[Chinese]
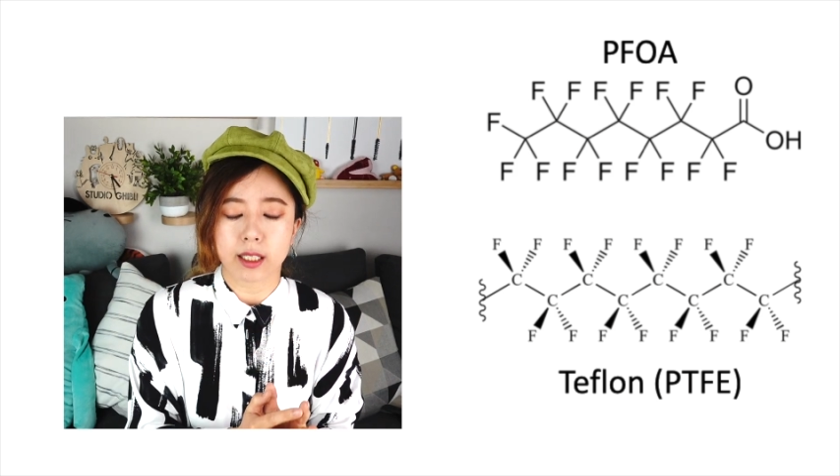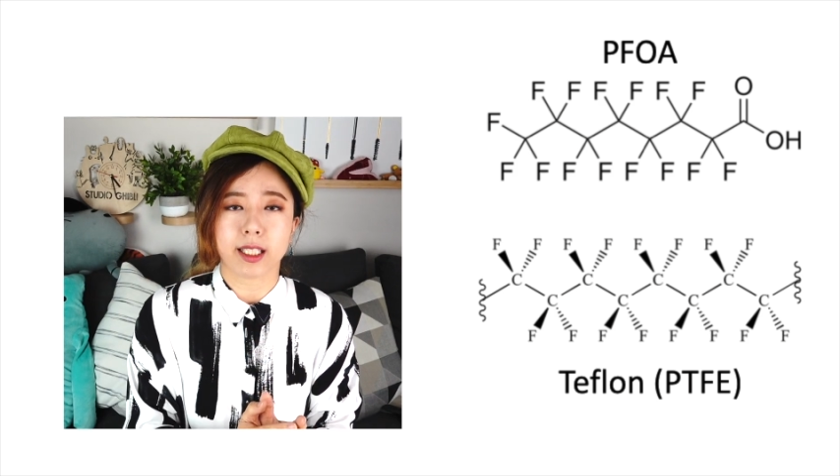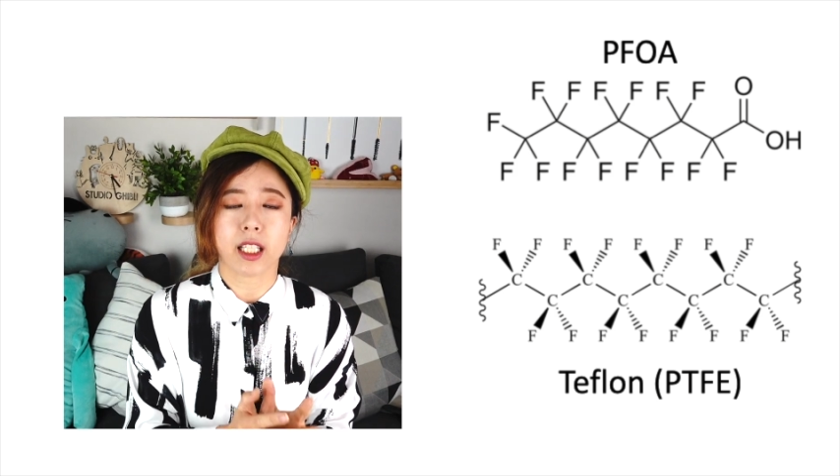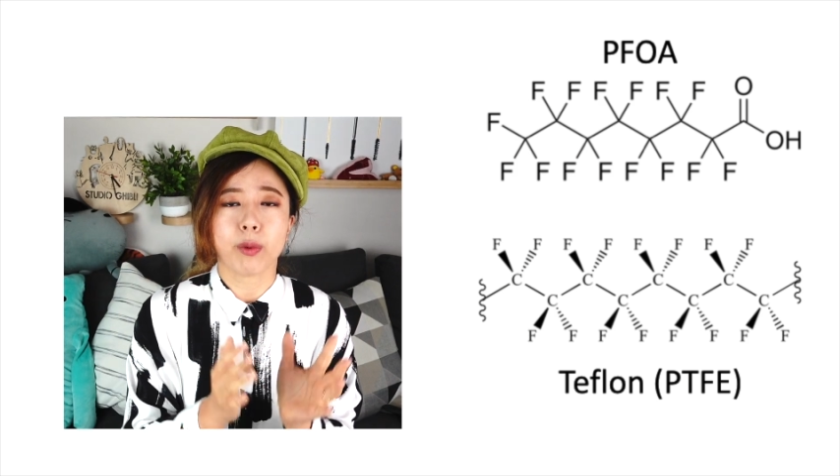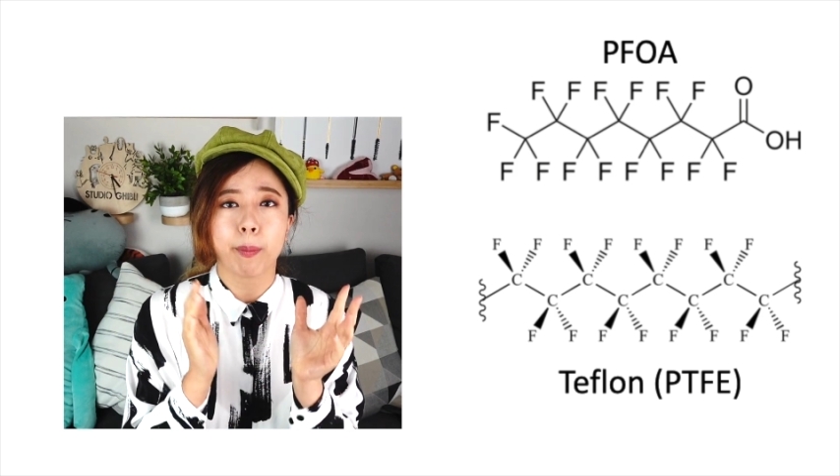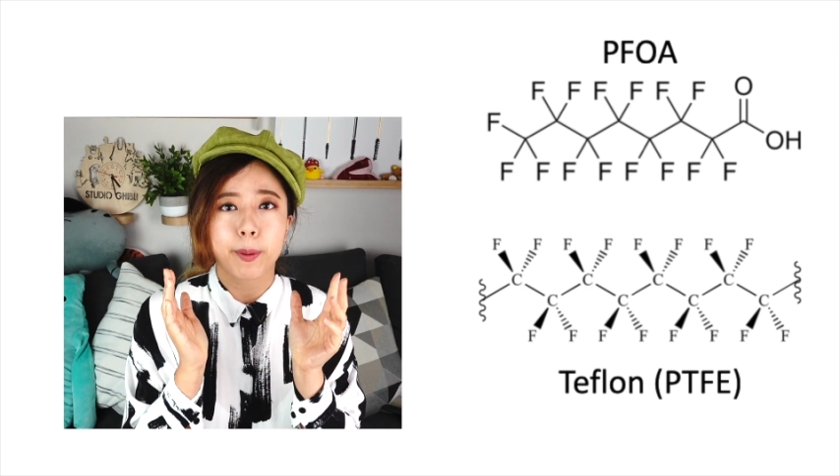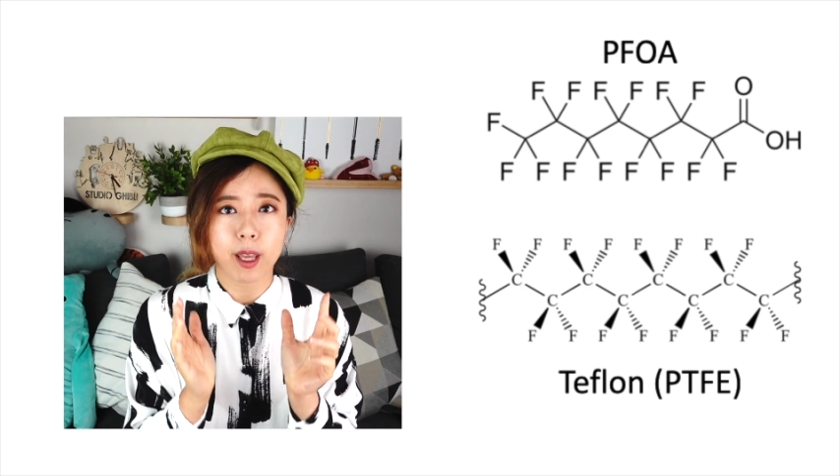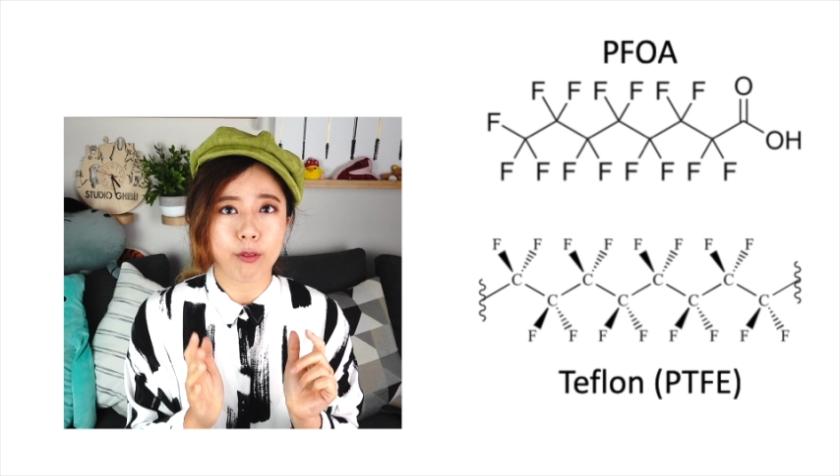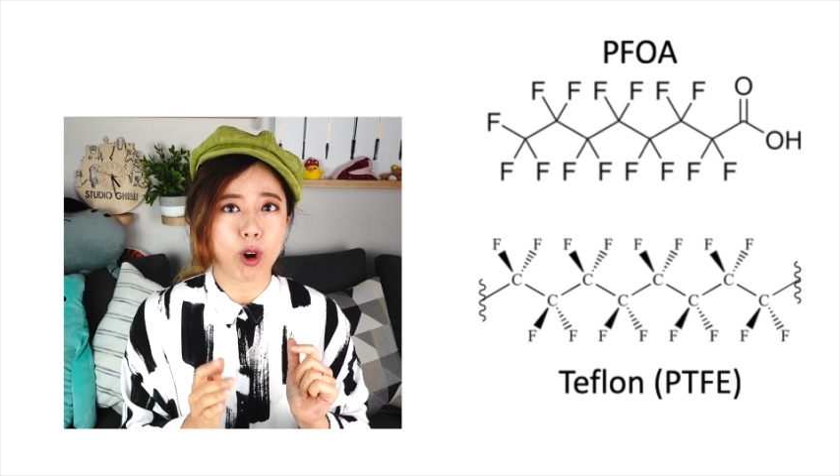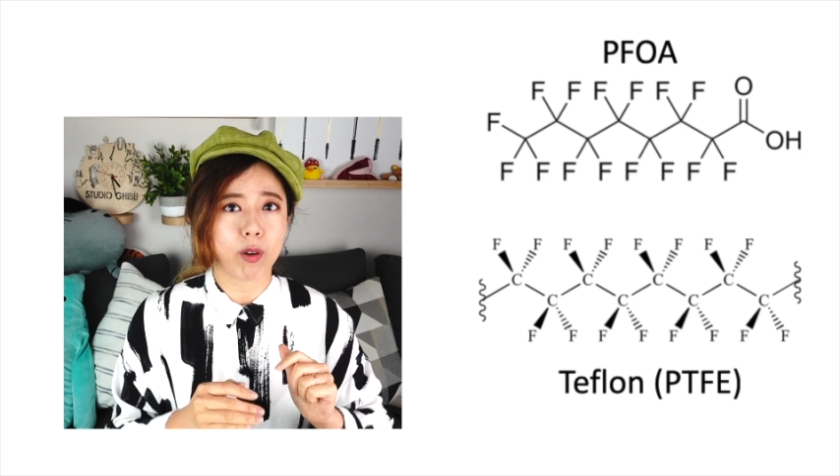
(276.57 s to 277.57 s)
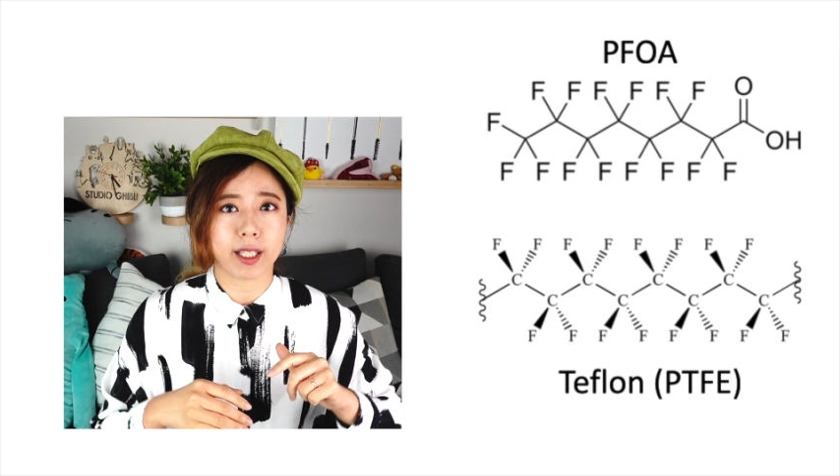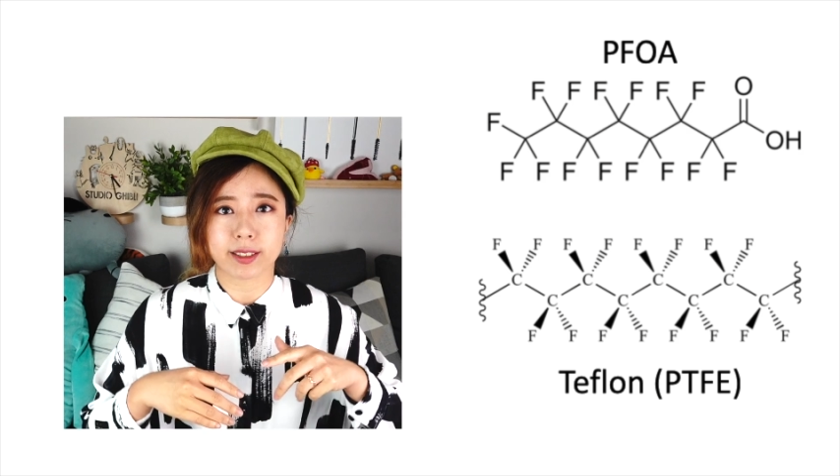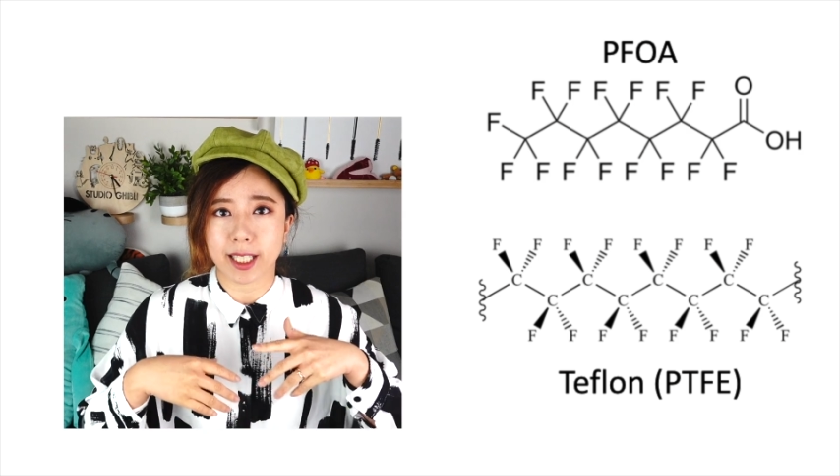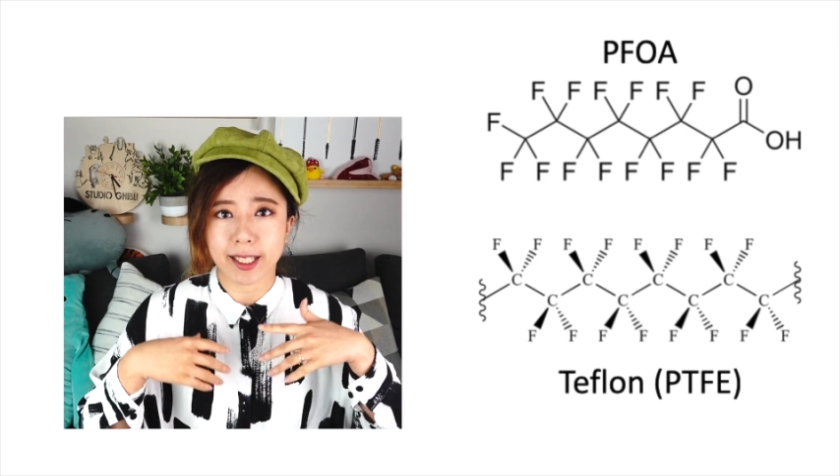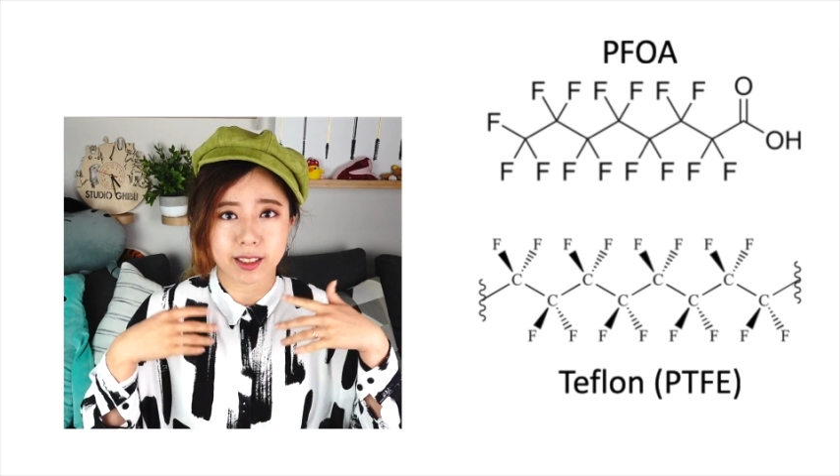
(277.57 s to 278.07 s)
那因为 PFOA
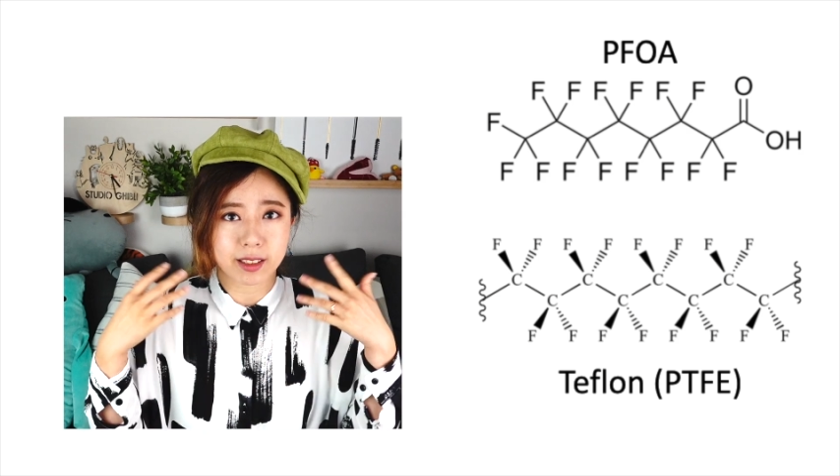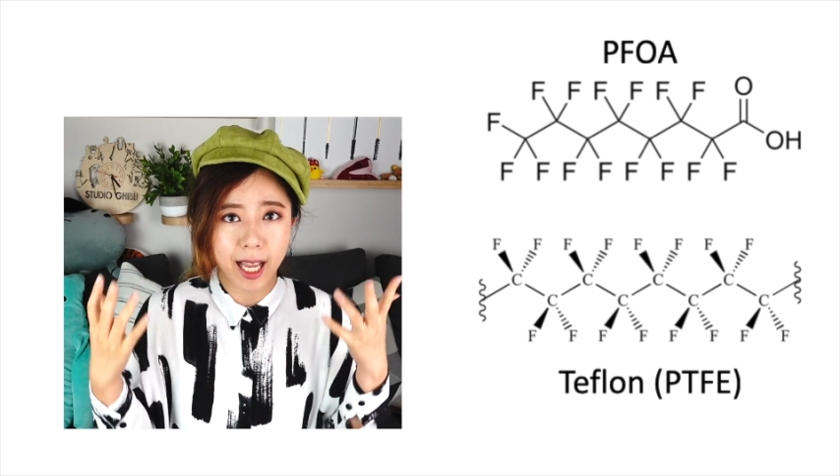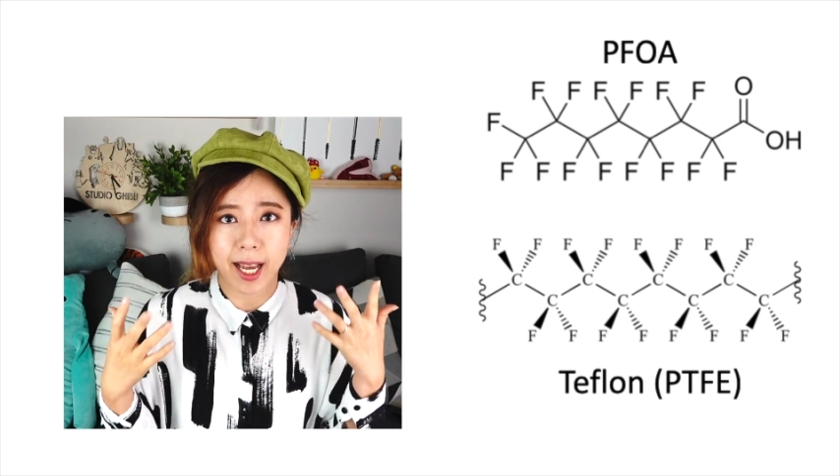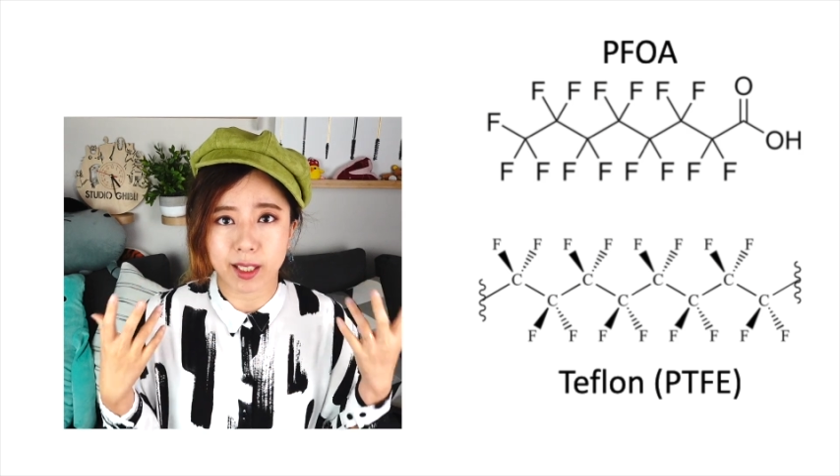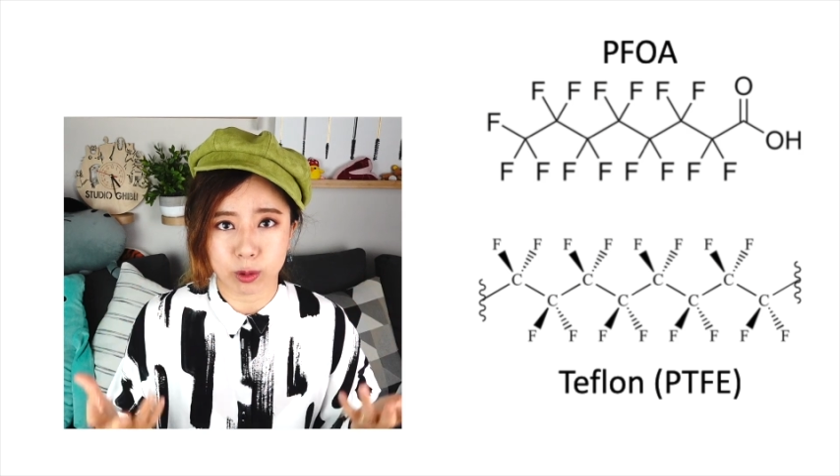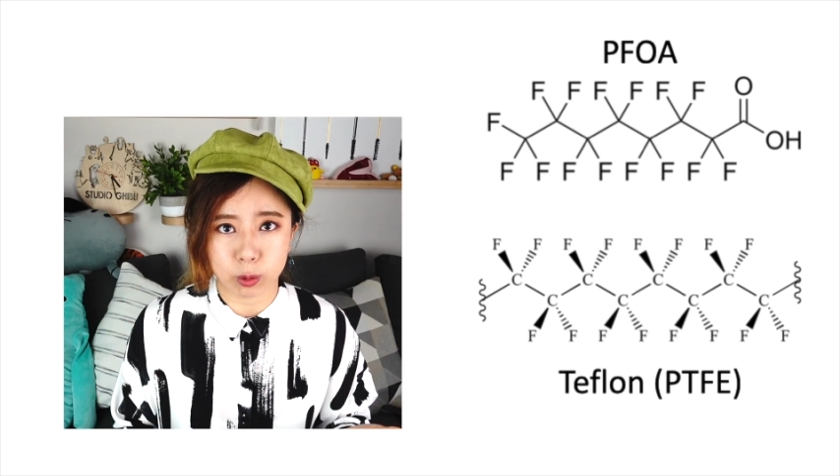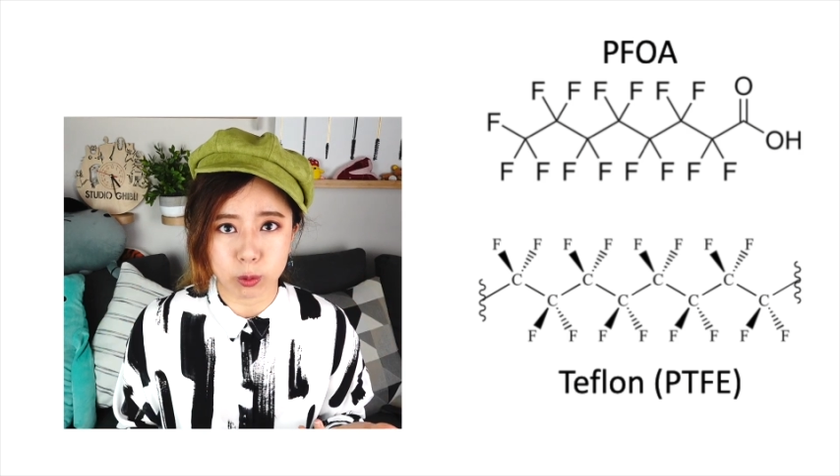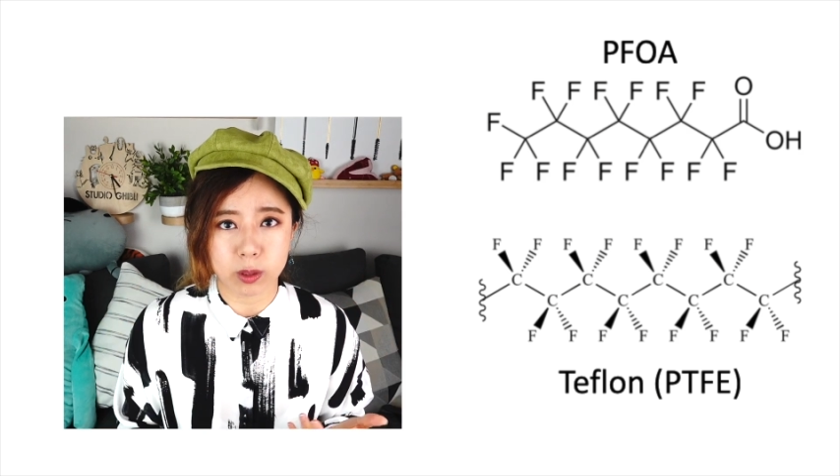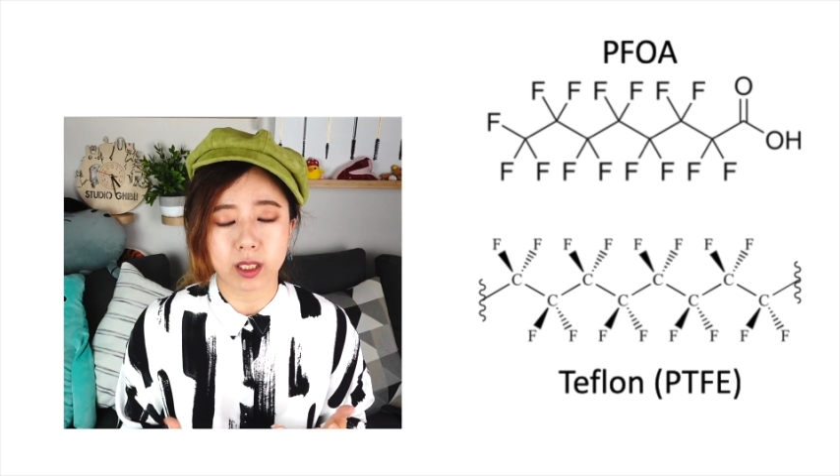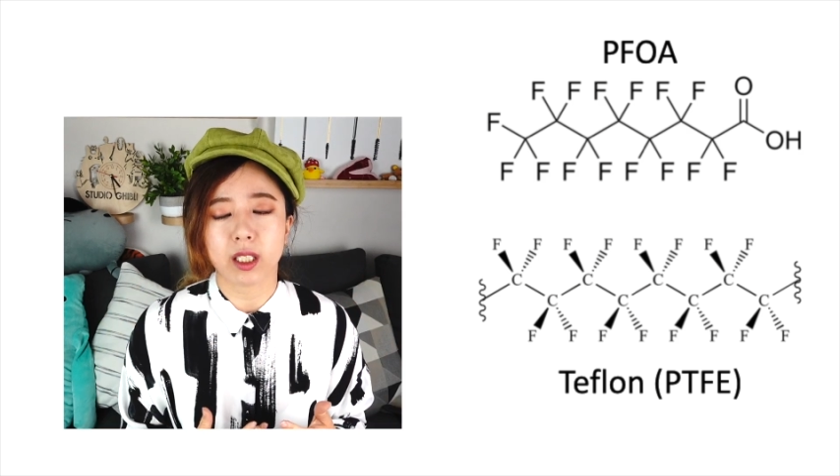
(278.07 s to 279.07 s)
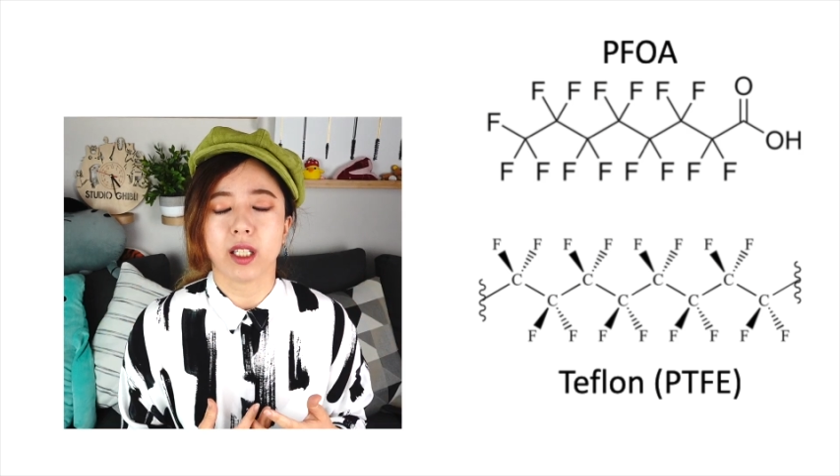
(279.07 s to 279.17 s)
实在是太毒了，